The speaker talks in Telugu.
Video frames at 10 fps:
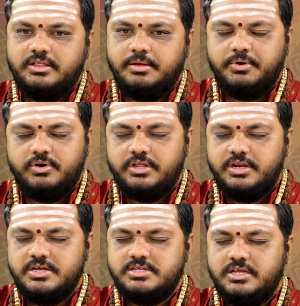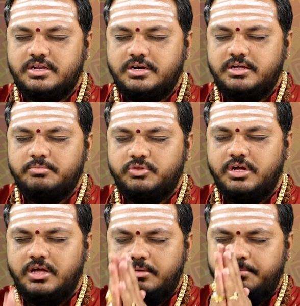తప్పకుండా తెలియజేస్తానండి
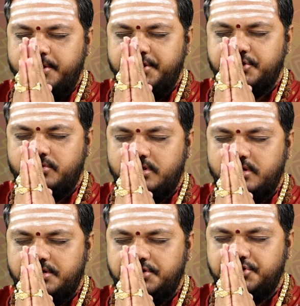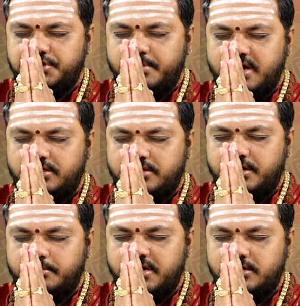ముందుగా ప్రేక్షకులందరికీ శ్రీమాత్రే
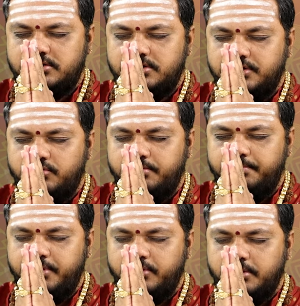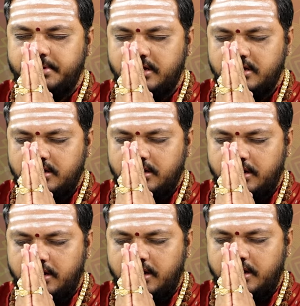నమ శ్రీ గురుభ్యో నమ
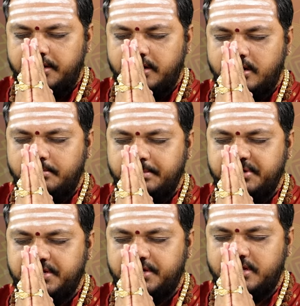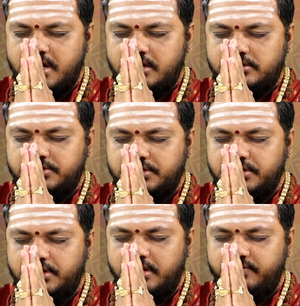నామ్నపి చేతాన్సి
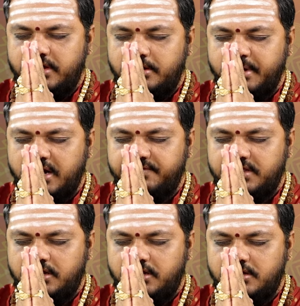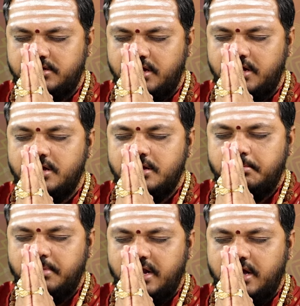దేవీ భగవతీ హిస
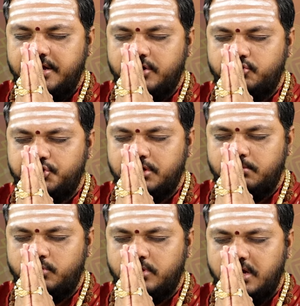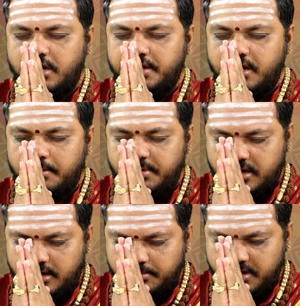బలాయ కృష్ణ మోహాయ
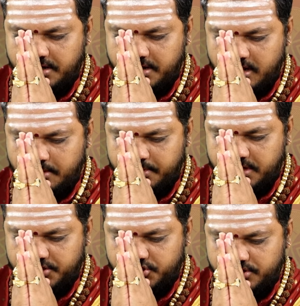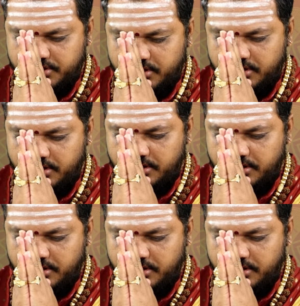మహామాయ ప్రయశ్చతి